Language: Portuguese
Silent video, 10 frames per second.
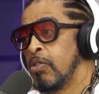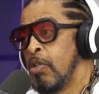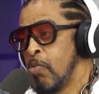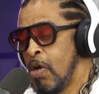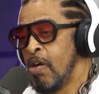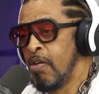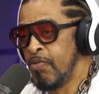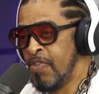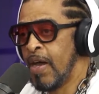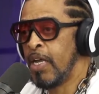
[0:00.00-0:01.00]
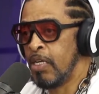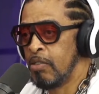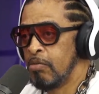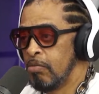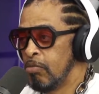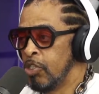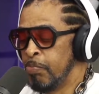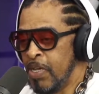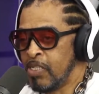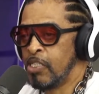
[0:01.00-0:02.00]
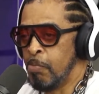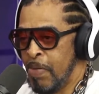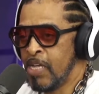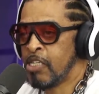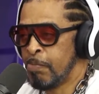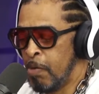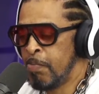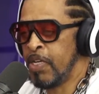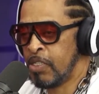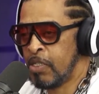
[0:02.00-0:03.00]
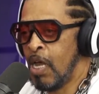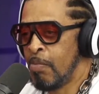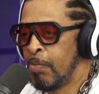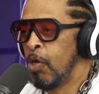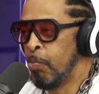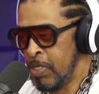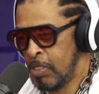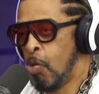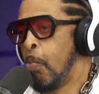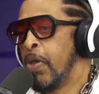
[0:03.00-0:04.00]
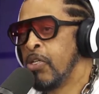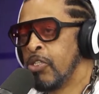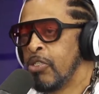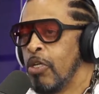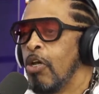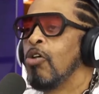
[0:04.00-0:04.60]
tem uma vara de, de pesca para me emprestar, para eu pescar um peixe,